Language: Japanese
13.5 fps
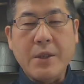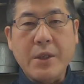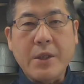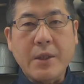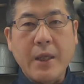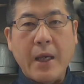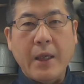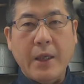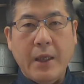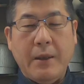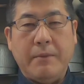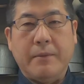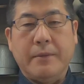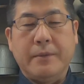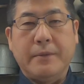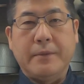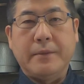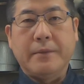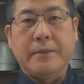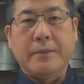実際に
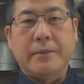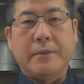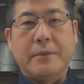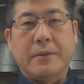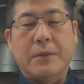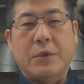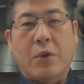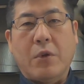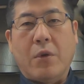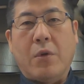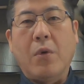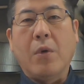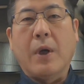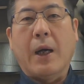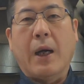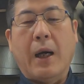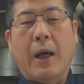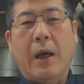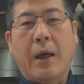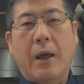うんその効果
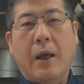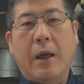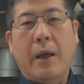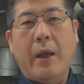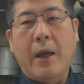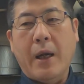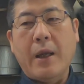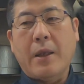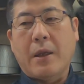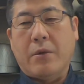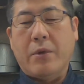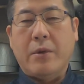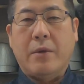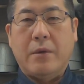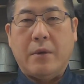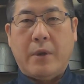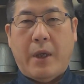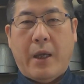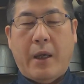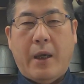が得られたということ
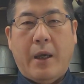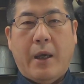で、